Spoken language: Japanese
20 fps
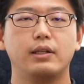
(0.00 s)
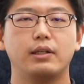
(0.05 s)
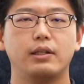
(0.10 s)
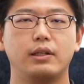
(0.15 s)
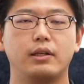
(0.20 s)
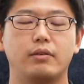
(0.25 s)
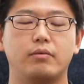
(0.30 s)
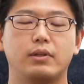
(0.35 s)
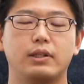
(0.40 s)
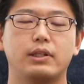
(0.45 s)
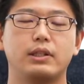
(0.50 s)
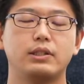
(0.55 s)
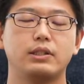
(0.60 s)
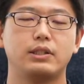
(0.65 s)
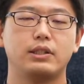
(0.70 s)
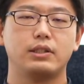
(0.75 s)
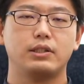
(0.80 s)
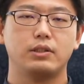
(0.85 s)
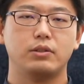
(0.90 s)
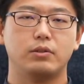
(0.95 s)
で私
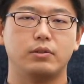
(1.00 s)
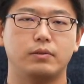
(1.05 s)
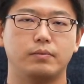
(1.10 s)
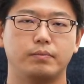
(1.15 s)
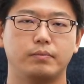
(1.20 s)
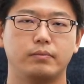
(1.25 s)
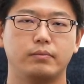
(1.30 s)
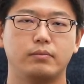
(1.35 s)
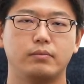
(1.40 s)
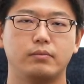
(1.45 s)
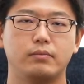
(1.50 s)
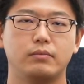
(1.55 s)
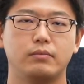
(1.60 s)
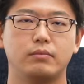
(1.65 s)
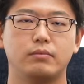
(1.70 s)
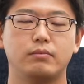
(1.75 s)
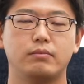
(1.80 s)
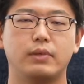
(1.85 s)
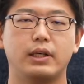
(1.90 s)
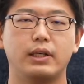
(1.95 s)
たちの
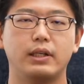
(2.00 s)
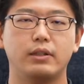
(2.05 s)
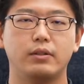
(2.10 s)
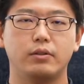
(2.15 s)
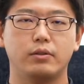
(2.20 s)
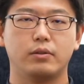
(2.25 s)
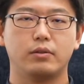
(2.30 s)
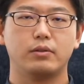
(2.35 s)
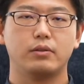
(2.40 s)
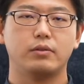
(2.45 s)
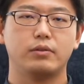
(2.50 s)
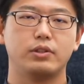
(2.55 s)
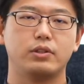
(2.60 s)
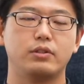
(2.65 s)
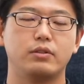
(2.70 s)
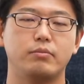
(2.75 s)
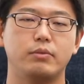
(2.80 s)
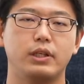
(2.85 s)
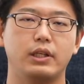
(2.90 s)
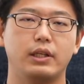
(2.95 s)
マインドの仕
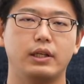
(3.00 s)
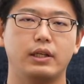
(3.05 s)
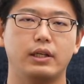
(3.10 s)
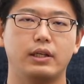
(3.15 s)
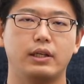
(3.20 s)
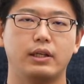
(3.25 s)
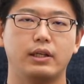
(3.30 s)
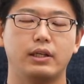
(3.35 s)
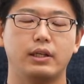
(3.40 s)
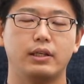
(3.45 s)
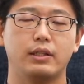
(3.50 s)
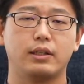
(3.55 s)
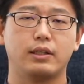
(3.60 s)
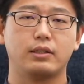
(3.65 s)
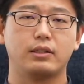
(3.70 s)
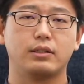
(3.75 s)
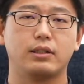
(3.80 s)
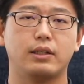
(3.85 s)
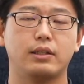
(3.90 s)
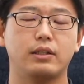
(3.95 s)
組みに、え
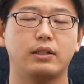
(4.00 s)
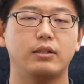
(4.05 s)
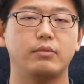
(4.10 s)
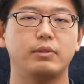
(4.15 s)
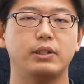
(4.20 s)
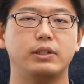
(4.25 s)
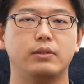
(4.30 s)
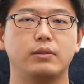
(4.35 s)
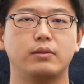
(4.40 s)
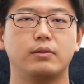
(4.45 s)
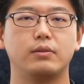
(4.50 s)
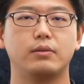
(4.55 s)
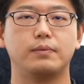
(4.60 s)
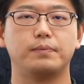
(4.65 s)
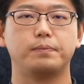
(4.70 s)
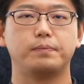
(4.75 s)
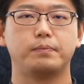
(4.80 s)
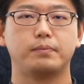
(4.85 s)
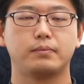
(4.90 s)
立ち返ってみると